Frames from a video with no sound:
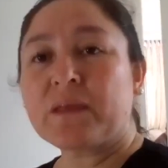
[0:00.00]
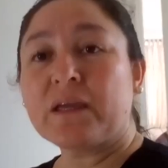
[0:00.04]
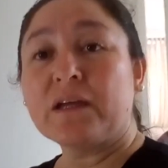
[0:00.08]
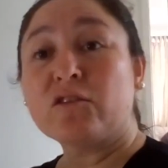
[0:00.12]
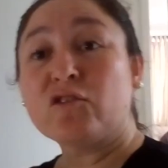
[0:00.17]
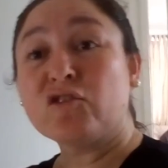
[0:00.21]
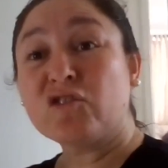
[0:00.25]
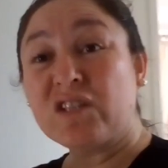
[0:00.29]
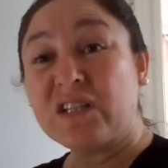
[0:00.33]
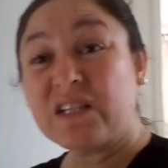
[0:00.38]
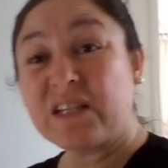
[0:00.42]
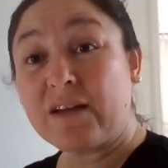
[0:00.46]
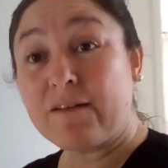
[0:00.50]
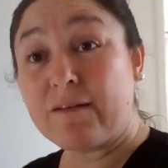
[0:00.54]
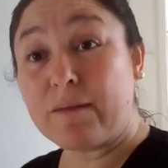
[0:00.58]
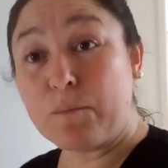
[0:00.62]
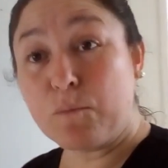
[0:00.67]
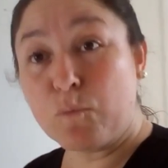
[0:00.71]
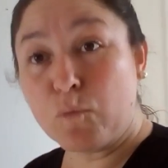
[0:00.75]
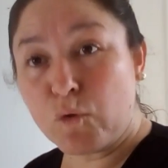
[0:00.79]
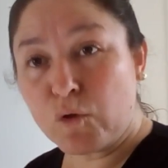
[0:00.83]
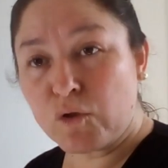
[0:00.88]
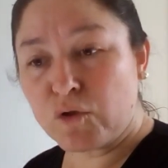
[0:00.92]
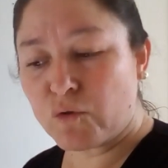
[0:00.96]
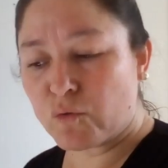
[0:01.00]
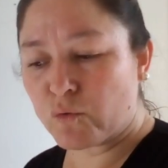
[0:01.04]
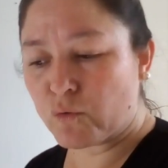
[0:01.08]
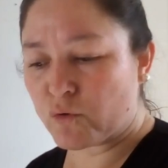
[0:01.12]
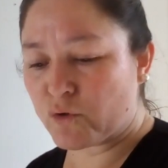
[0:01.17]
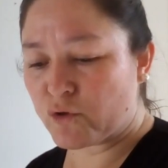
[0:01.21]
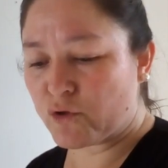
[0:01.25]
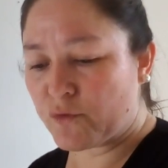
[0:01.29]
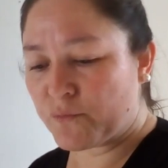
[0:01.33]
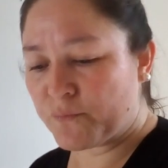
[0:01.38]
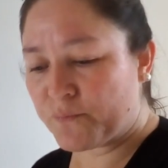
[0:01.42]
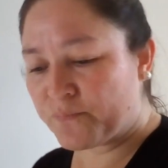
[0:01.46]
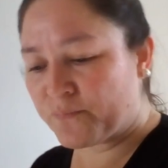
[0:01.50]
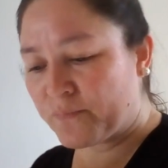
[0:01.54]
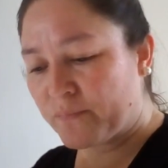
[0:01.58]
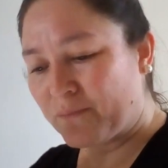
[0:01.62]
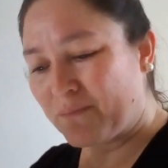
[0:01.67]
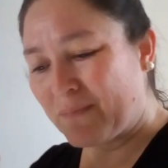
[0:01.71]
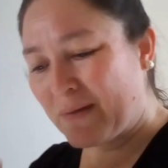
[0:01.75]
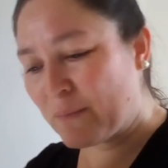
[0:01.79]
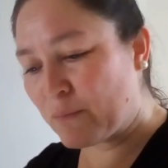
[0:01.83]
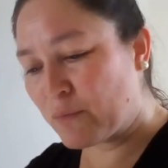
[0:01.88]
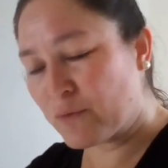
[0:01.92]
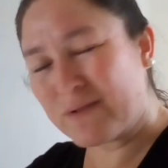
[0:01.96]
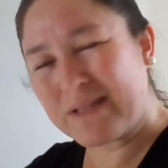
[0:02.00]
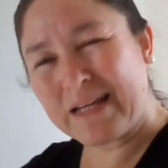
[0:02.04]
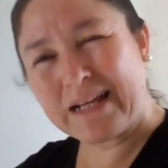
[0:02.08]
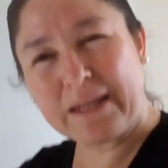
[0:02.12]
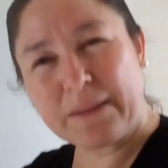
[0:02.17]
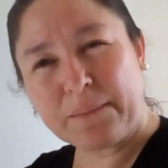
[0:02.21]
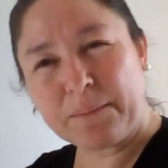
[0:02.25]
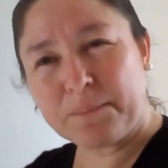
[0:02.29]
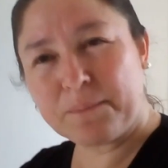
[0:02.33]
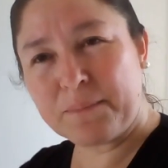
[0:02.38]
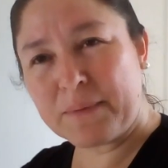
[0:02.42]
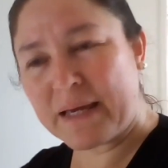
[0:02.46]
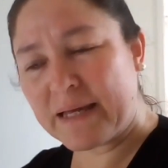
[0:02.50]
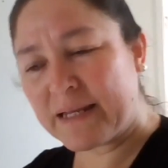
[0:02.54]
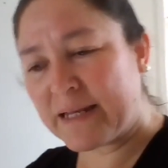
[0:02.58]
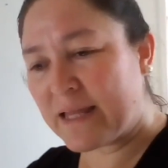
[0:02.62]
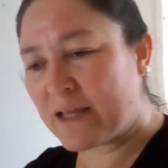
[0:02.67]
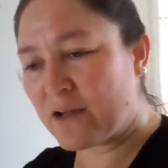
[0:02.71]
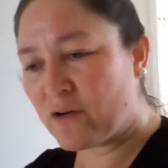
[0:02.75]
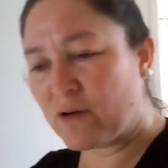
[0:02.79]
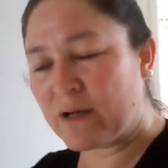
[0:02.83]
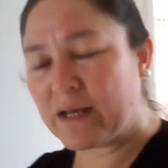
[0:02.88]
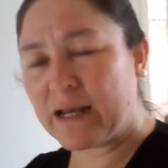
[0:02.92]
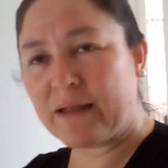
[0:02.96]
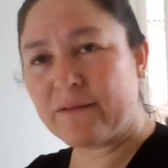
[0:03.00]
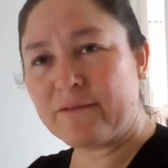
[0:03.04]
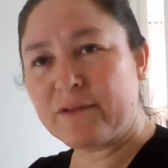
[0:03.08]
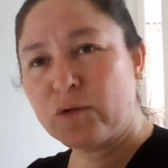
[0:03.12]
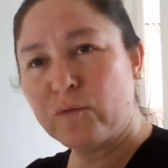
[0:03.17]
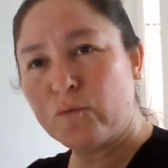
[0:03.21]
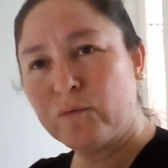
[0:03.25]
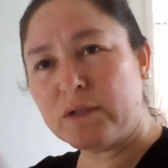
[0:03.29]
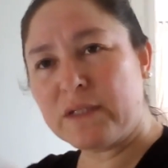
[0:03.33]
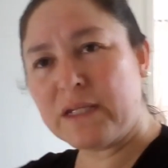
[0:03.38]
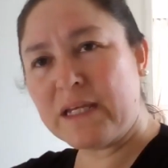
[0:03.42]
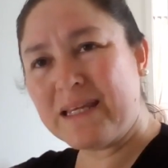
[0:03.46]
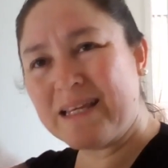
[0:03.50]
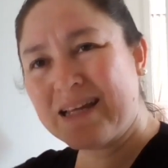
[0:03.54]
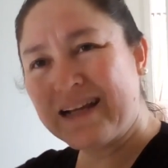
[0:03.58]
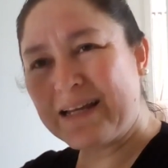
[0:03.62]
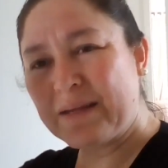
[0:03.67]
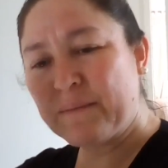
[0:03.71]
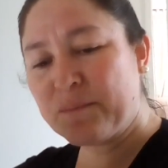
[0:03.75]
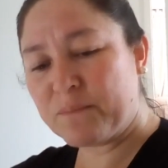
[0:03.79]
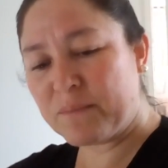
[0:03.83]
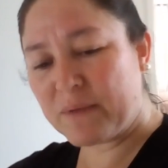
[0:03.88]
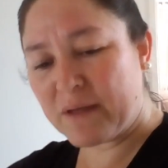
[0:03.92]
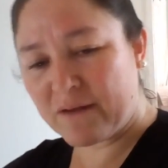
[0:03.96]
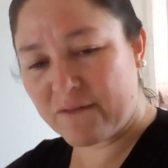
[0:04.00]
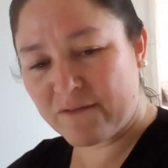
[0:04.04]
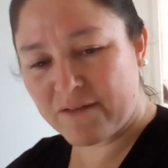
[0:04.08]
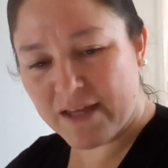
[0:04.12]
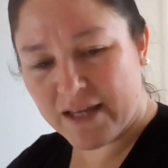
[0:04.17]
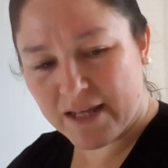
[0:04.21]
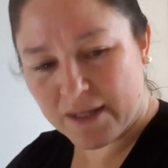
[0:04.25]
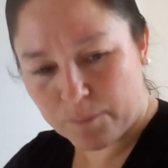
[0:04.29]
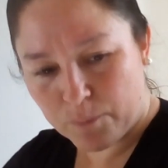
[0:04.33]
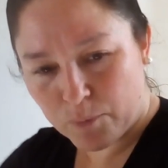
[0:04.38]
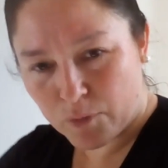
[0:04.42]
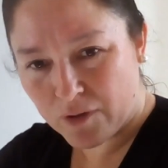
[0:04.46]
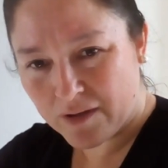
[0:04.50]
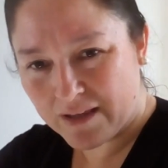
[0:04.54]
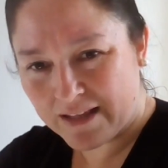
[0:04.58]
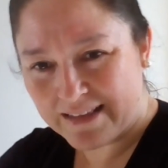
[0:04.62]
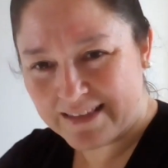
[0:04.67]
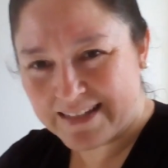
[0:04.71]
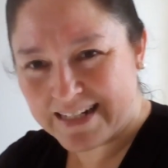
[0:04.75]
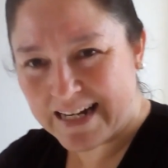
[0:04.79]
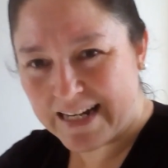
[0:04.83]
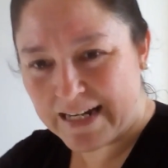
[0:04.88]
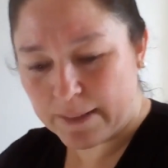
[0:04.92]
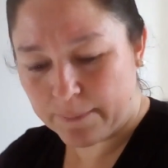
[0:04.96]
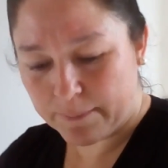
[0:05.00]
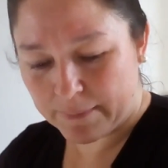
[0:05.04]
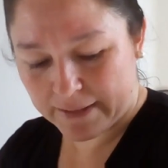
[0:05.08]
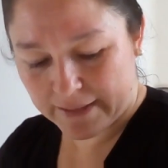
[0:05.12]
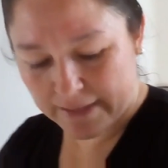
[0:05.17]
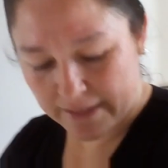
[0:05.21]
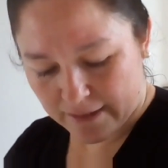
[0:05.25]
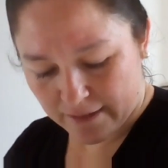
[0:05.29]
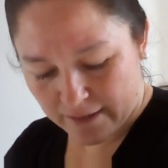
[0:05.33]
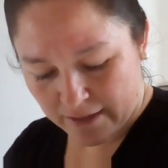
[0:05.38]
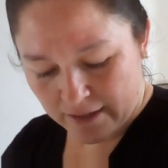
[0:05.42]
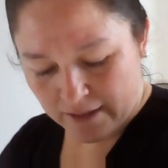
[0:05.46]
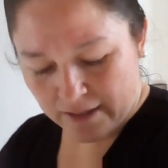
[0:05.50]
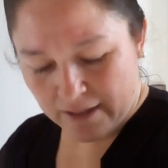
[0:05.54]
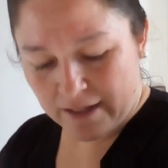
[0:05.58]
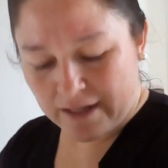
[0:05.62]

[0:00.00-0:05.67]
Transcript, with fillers: entonces estaba muy sucio. Me puse a limpiar ahí con la virutilla, limpié bien por detrás la pared,